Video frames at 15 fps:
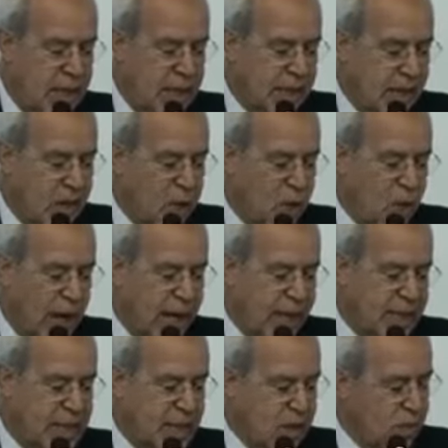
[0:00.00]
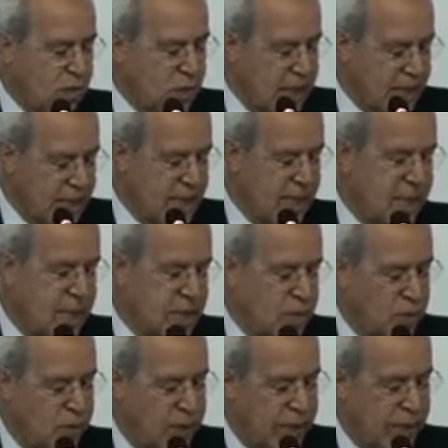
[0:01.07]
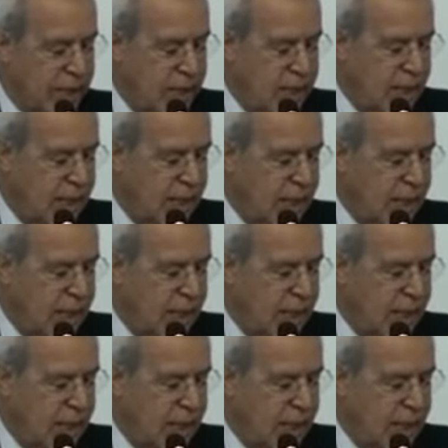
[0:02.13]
del lugar y circunstancias de su vida,